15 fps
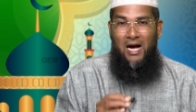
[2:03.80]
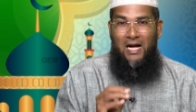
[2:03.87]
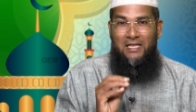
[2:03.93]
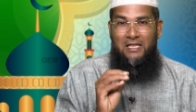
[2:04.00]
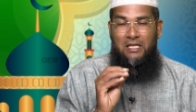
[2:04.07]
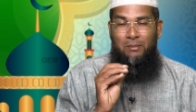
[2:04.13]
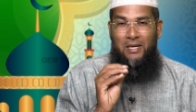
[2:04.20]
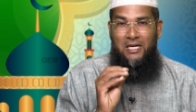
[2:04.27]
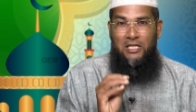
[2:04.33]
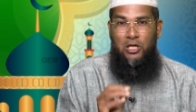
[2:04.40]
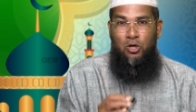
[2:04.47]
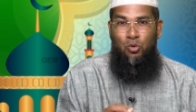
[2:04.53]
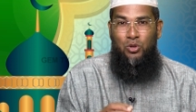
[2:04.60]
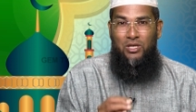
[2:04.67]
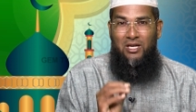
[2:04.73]
அந்த
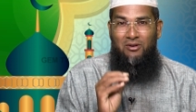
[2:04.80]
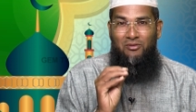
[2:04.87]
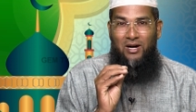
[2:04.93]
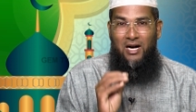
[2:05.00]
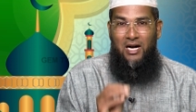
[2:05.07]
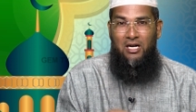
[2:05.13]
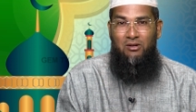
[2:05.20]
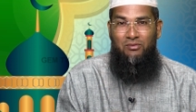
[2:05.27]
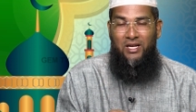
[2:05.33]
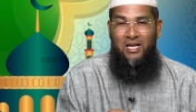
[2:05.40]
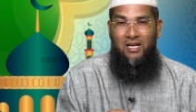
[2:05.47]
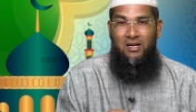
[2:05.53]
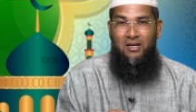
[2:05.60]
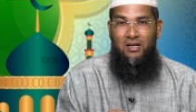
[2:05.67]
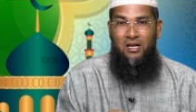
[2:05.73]
மனிதனுடைய
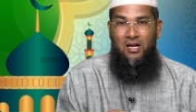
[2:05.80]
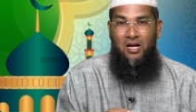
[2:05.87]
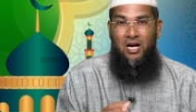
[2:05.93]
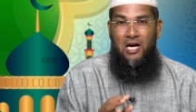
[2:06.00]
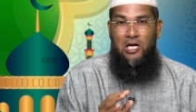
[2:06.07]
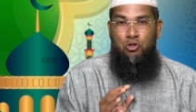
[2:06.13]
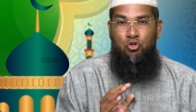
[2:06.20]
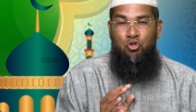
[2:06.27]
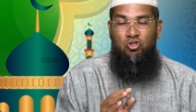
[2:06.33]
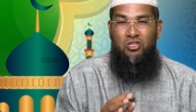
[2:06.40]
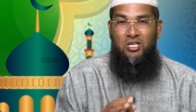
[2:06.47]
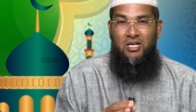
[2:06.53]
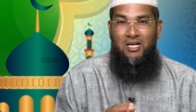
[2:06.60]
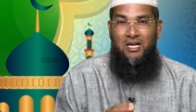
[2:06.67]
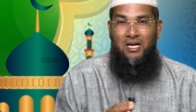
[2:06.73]
வாழ்வில்
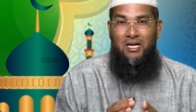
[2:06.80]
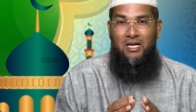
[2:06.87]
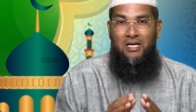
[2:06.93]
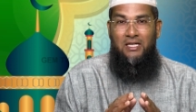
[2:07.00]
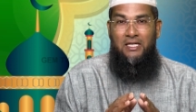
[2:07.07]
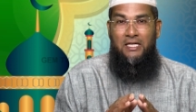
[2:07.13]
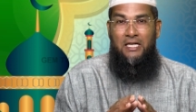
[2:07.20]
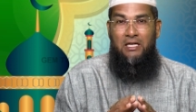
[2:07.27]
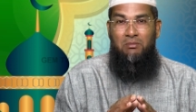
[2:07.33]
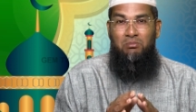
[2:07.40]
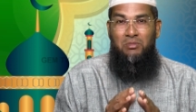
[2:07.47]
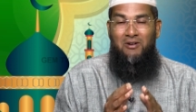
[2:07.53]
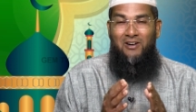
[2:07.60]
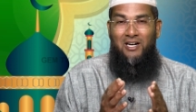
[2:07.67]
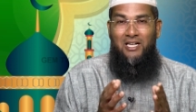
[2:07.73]
அசுத்தங்கள்
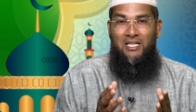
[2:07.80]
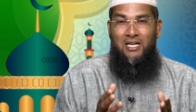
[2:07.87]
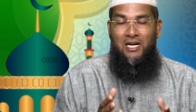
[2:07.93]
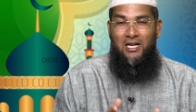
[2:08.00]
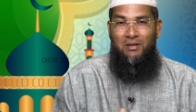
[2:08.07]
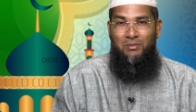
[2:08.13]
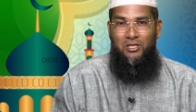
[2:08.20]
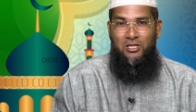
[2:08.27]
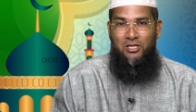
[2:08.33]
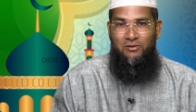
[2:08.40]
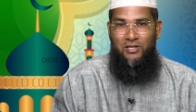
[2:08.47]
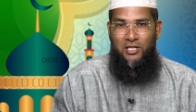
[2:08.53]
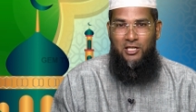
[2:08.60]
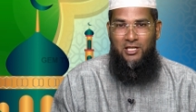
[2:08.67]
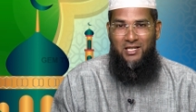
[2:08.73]
நிரம்ப வழி ஆரம்பித்து
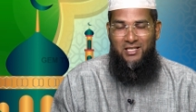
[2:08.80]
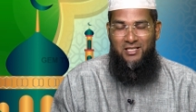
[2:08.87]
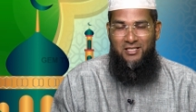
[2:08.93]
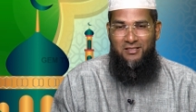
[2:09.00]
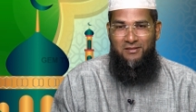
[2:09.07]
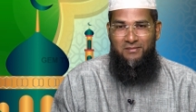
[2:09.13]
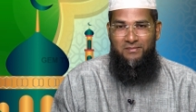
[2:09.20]
விடுகிறது